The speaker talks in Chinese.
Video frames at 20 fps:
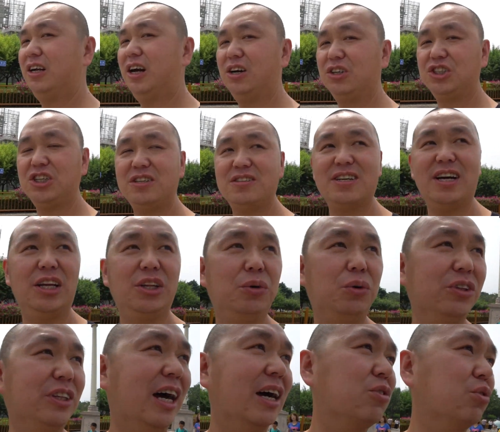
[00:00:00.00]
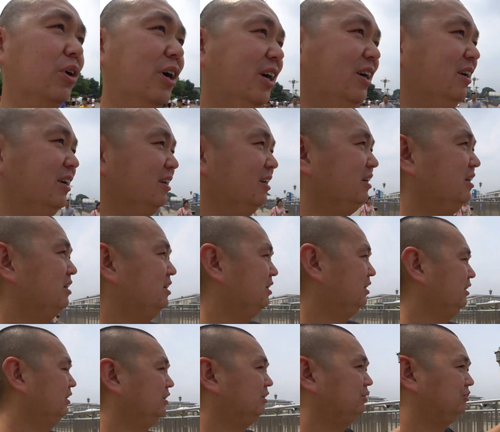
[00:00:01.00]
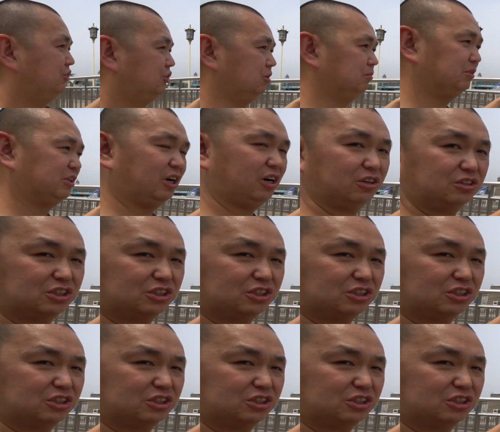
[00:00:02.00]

然后现在呢，我打算这么着